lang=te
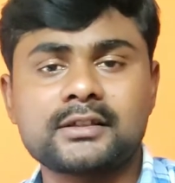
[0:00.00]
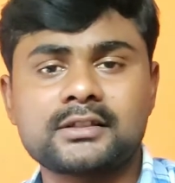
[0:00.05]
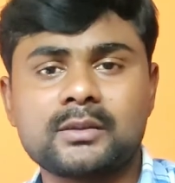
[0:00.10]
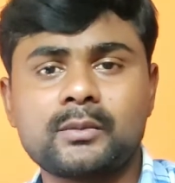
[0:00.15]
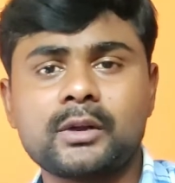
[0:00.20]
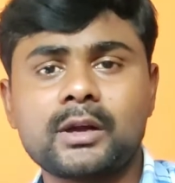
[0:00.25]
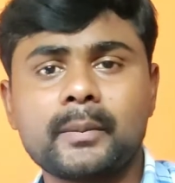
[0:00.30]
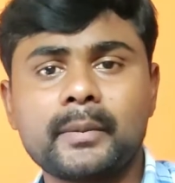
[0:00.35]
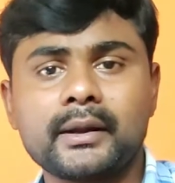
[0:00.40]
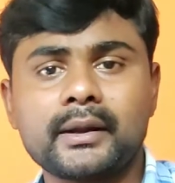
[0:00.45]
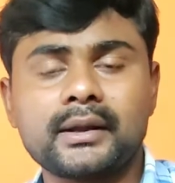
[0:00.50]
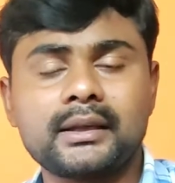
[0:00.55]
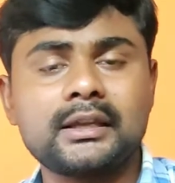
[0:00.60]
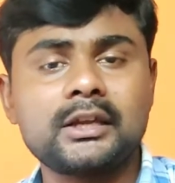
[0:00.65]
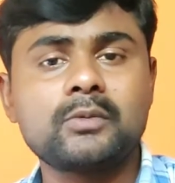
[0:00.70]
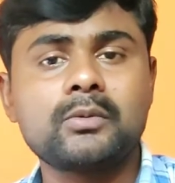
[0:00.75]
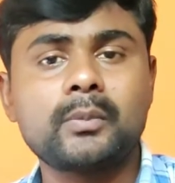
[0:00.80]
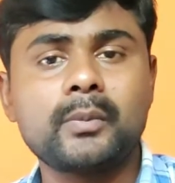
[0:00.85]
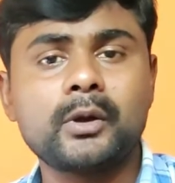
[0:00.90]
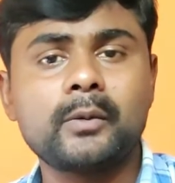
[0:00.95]
ఫర్ ఎగ్జాంపుల్గా మనకి
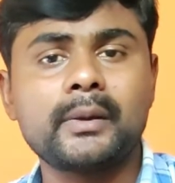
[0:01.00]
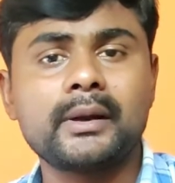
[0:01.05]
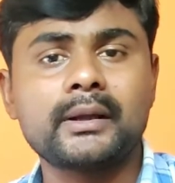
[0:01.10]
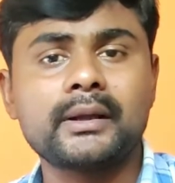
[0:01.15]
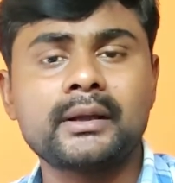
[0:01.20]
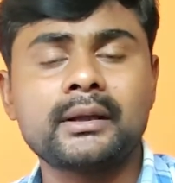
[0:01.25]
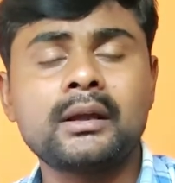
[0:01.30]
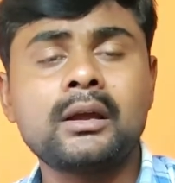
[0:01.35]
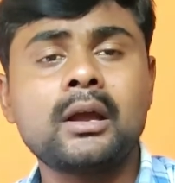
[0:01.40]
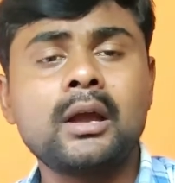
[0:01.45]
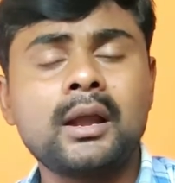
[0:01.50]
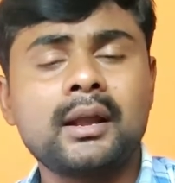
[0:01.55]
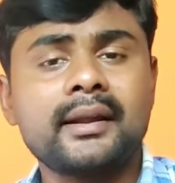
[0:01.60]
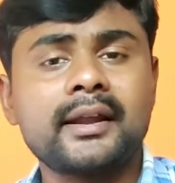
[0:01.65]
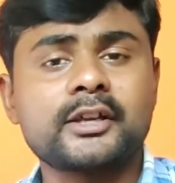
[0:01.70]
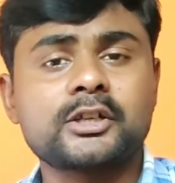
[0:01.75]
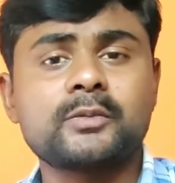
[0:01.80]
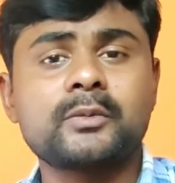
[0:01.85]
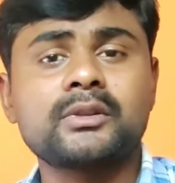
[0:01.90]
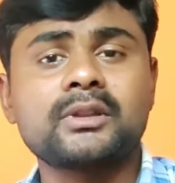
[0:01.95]
ఈ మొబైల్ మనకి
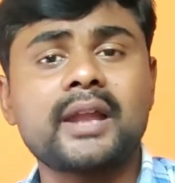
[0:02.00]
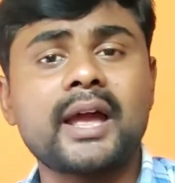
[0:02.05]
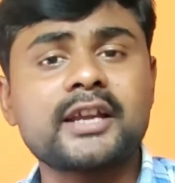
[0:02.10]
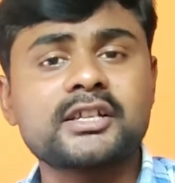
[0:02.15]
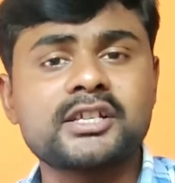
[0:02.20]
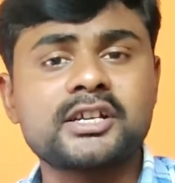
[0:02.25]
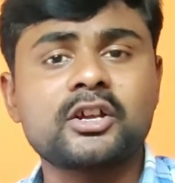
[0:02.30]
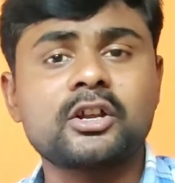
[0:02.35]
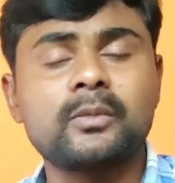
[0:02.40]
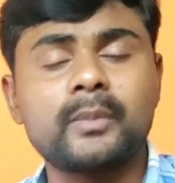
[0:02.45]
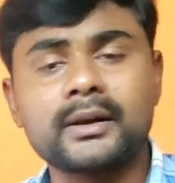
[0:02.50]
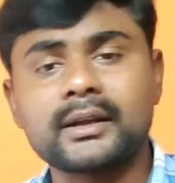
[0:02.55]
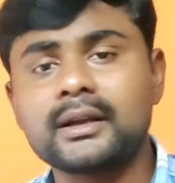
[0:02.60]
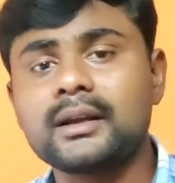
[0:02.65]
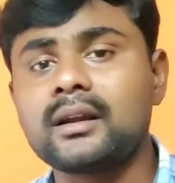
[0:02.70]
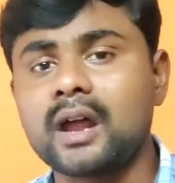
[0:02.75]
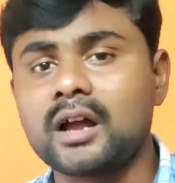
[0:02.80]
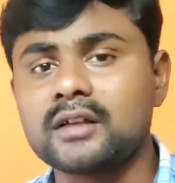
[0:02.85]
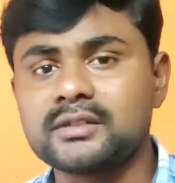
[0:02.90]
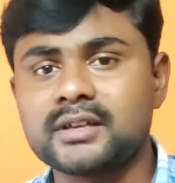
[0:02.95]
నెక్స్ట్ మంత్ లాస్ట్ ఎండింగ్లో
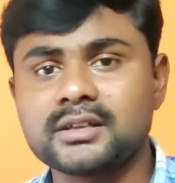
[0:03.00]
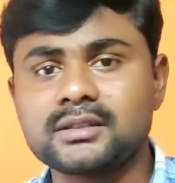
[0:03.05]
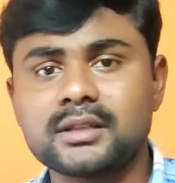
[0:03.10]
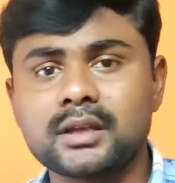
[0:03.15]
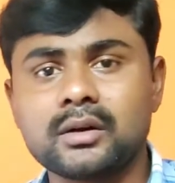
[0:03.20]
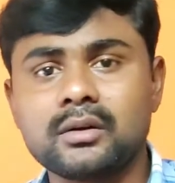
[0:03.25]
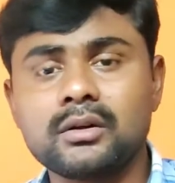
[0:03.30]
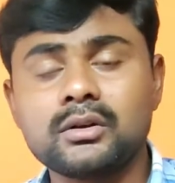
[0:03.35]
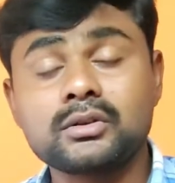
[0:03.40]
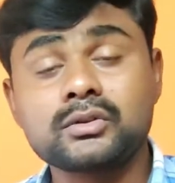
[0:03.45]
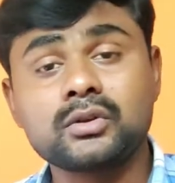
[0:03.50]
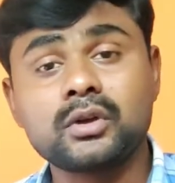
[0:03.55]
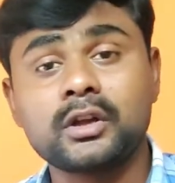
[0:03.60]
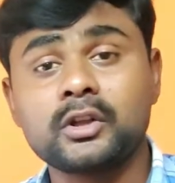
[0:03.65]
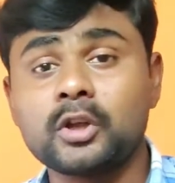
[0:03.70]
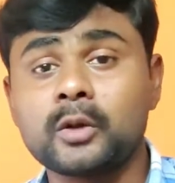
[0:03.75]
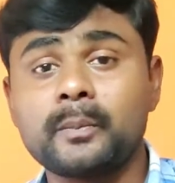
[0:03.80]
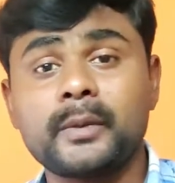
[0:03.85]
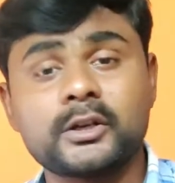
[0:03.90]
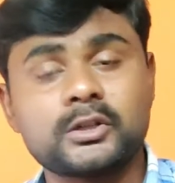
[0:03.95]
మనకి లాంచ్ చేస్తారు సో
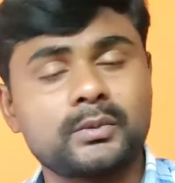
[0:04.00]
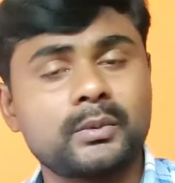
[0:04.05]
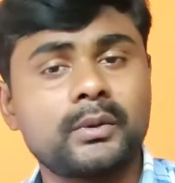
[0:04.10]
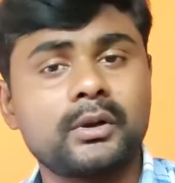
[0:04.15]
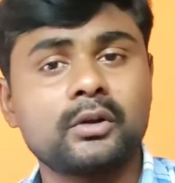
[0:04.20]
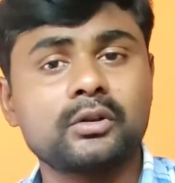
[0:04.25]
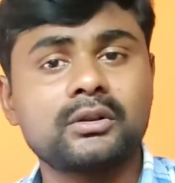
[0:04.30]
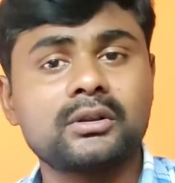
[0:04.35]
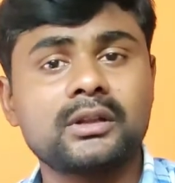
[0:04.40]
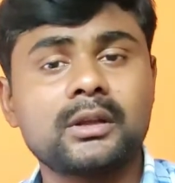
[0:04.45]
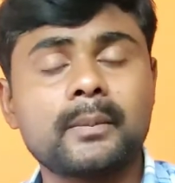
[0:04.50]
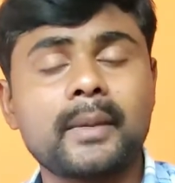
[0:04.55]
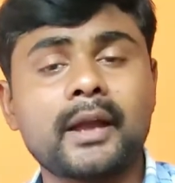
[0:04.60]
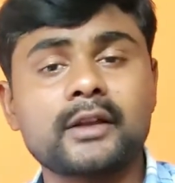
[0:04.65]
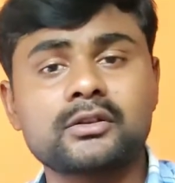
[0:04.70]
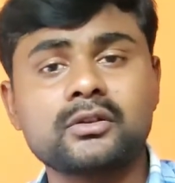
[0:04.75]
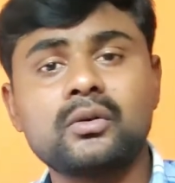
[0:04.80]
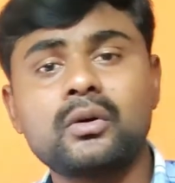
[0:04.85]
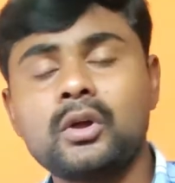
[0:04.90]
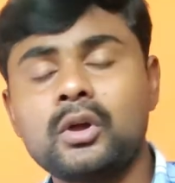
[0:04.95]
ఇది బెస్ట్ మొబైల్ అవుతుంది
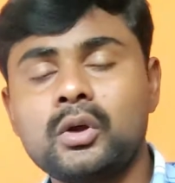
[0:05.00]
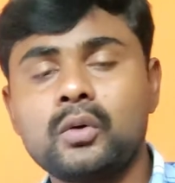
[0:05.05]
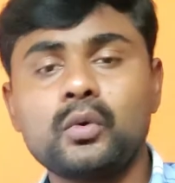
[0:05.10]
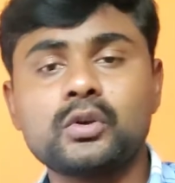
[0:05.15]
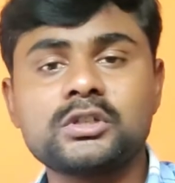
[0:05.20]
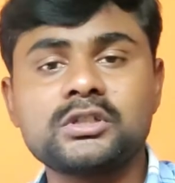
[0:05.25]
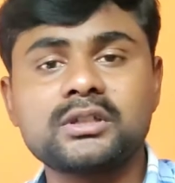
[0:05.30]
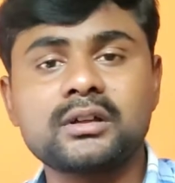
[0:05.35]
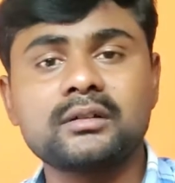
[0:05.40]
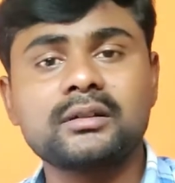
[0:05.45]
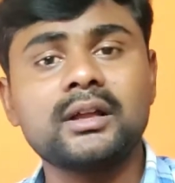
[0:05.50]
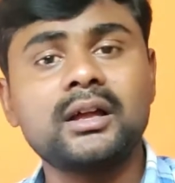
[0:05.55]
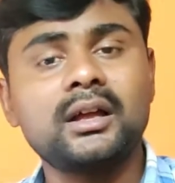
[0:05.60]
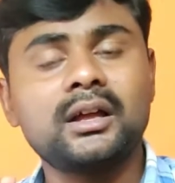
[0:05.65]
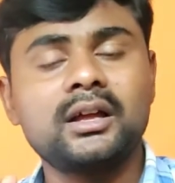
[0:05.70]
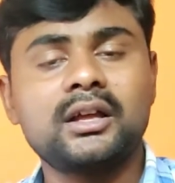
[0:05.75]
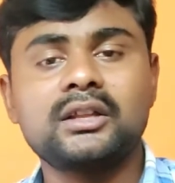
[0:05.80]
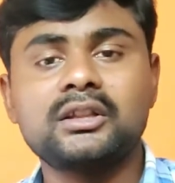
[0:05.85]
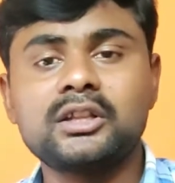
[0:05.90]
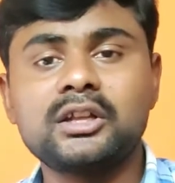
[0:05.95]
మ్యాక్సిమం వచ్చిన తర్వాత
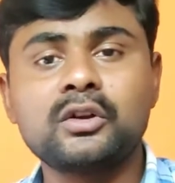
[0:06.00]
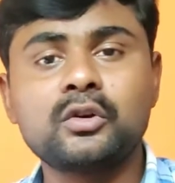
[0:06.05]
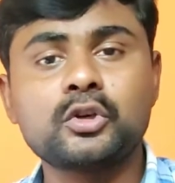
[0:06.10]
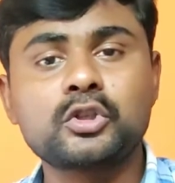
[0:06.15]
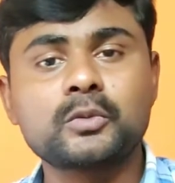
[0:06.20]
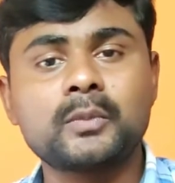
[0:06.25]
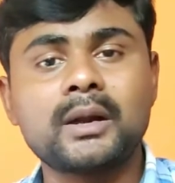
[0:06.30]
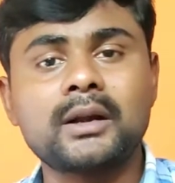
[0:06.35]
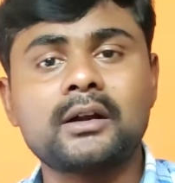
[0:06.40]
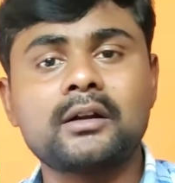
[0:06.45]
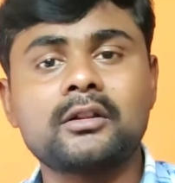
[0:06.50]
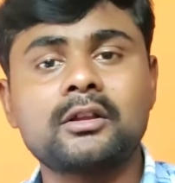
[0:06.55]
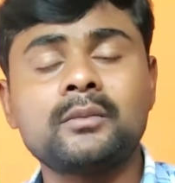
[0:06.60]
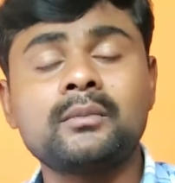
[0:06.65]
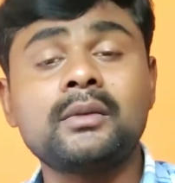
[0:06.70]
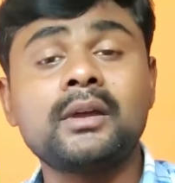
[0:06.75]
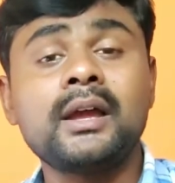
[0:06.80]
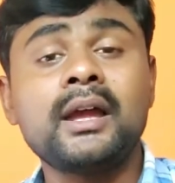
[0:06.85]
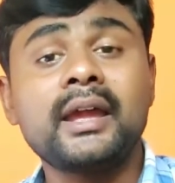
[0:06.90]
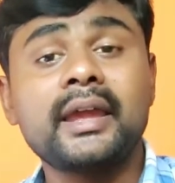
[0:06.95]
దీని గురించి మాట్లాడదాం